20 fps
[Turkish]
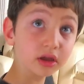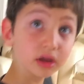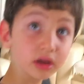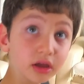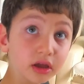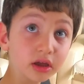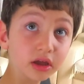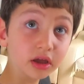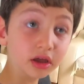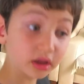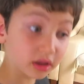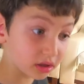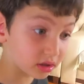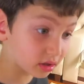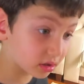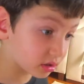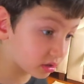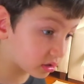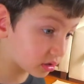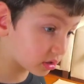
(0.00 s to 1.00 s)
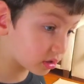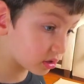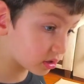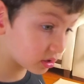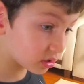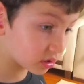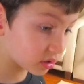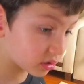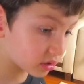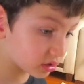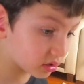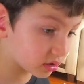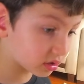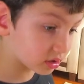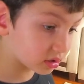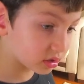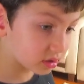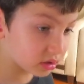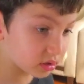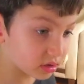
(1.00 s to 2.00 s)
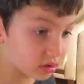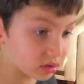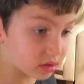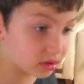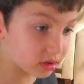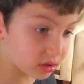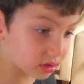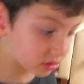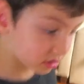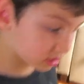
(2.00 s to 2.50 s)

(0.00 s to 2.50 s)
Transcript: ve sütüyü götürelim hem yiyelim